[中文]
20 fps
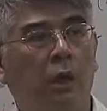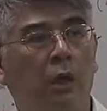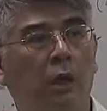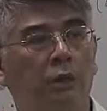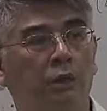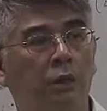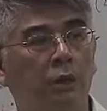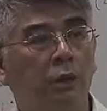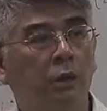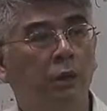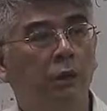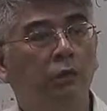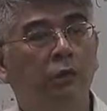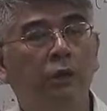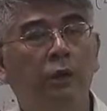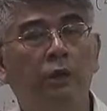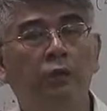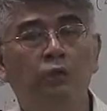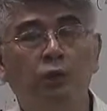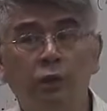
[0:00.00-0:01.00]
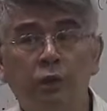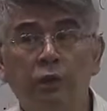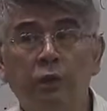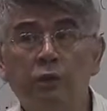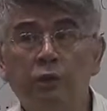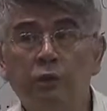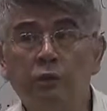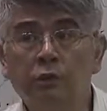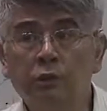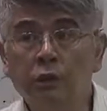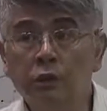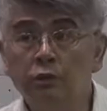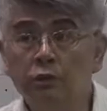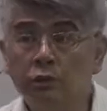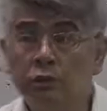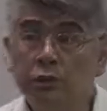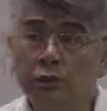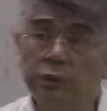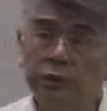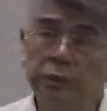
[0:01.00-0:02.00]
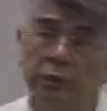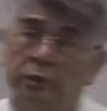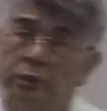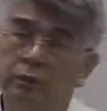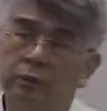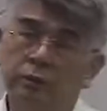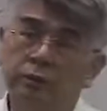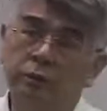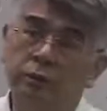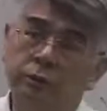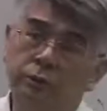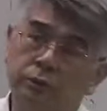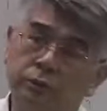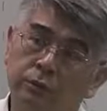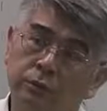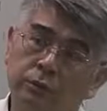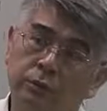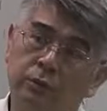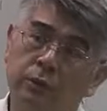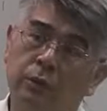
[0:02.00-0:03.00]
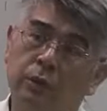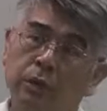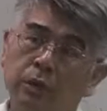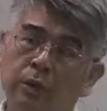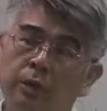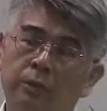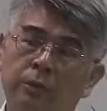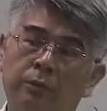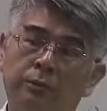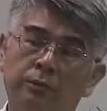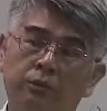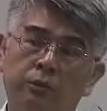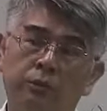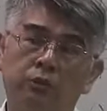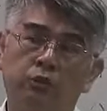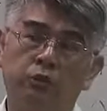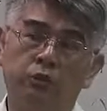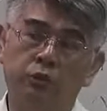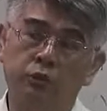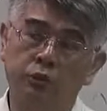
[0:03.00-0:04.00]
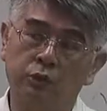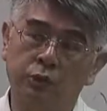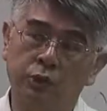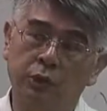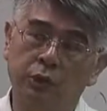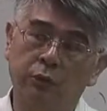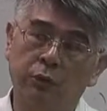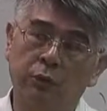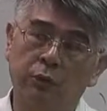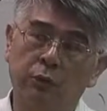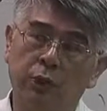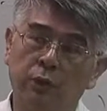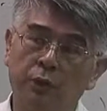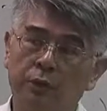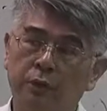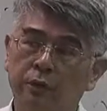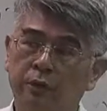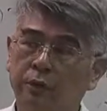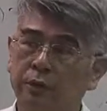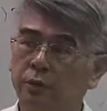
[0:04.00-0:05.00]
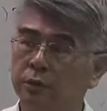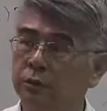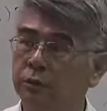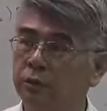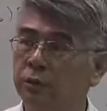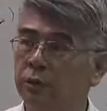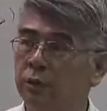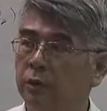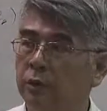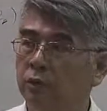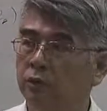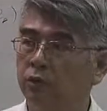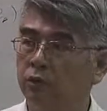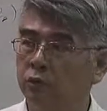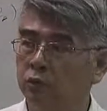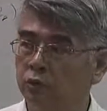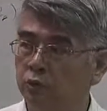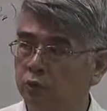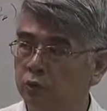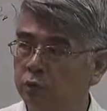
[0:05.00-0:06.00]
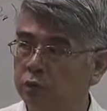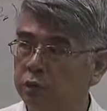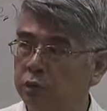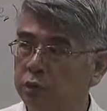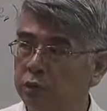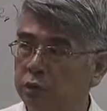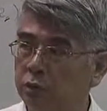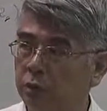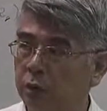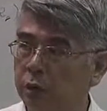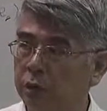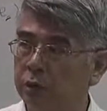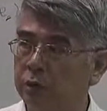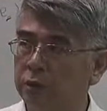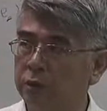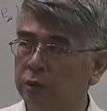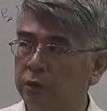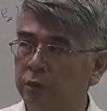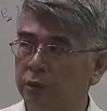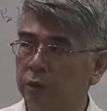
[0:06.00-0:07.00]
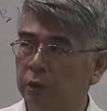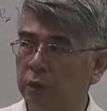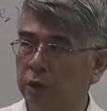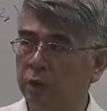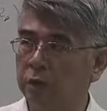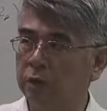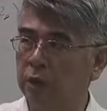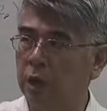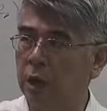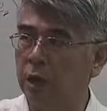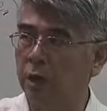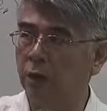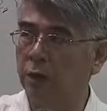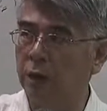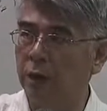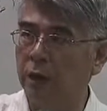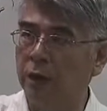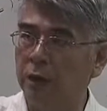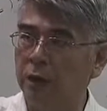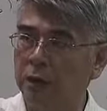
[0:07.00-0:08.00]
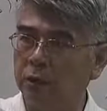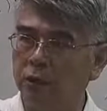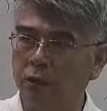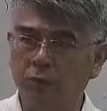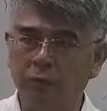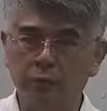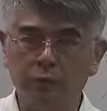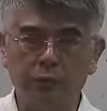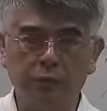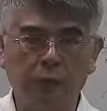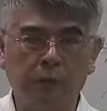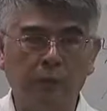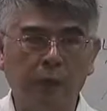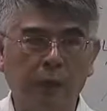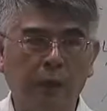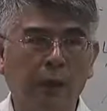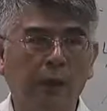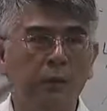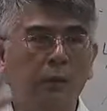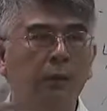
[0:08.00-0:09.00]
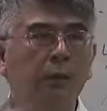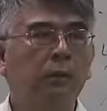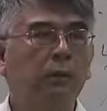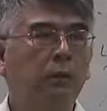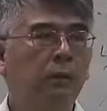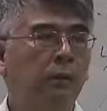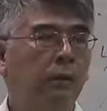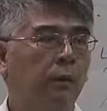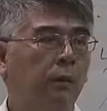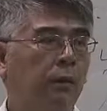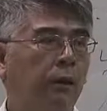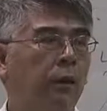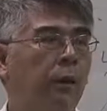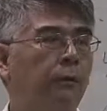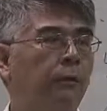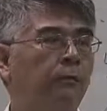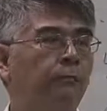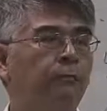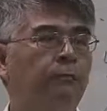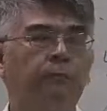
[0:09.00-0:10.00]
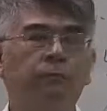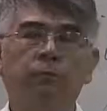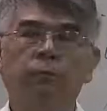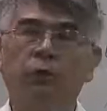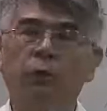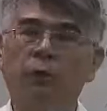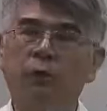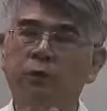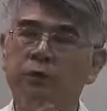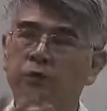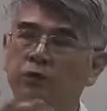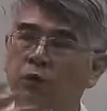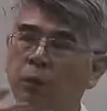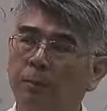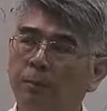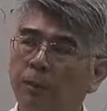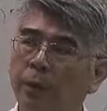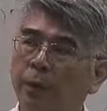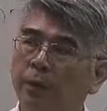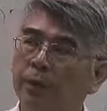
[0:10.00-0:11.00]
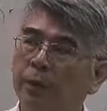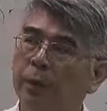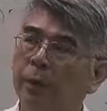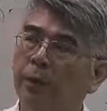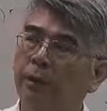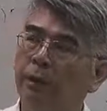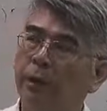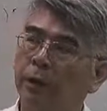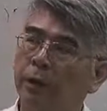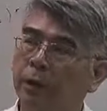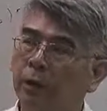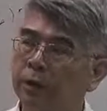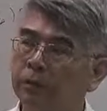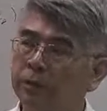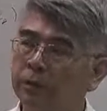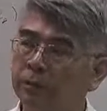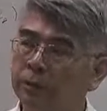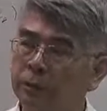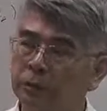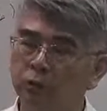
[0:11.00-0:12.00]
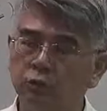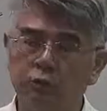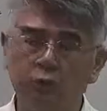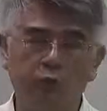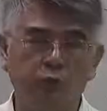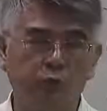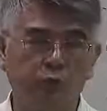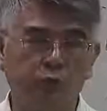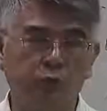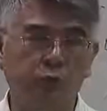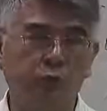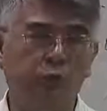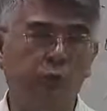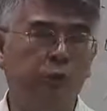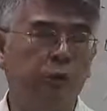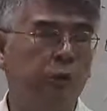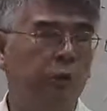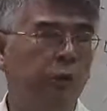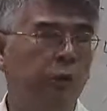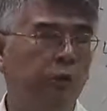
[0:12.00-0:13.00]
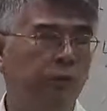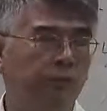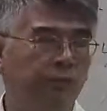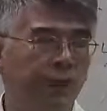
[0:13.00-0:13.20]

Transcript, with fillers: 可是你都在决策的时候、在做政策的时候啊，比如说做策略管理的时候。做组织管理的时候，这个 outlier 就必须要把它啊做一个全盘的考量，看怎么样是对组织的